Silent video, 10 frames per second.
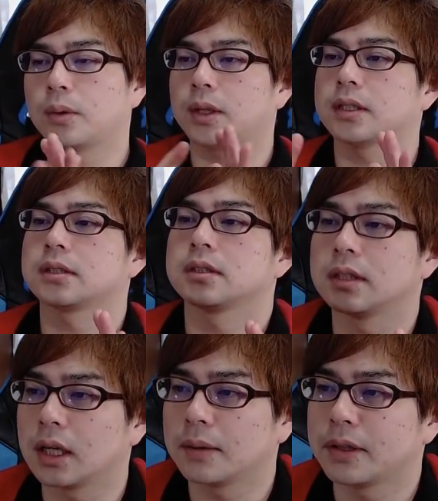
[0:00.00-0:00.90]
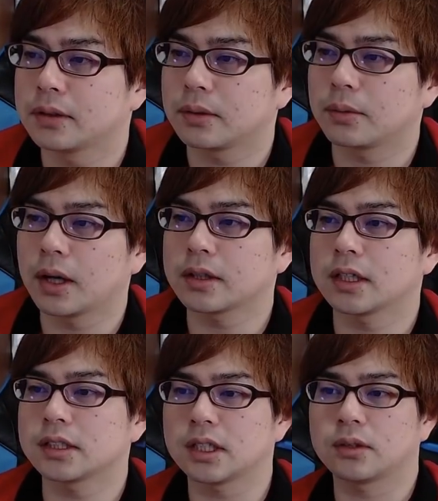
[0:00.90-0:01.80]
ルです2杯ミント
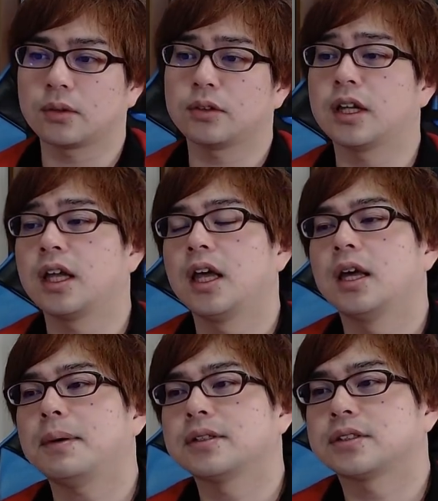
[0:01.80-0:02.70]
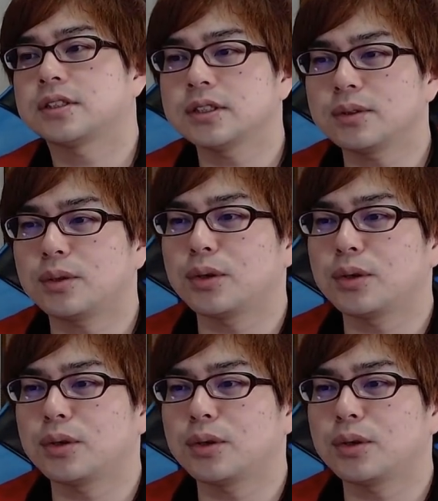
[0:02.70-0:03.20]
580円ということでまあ普通のコ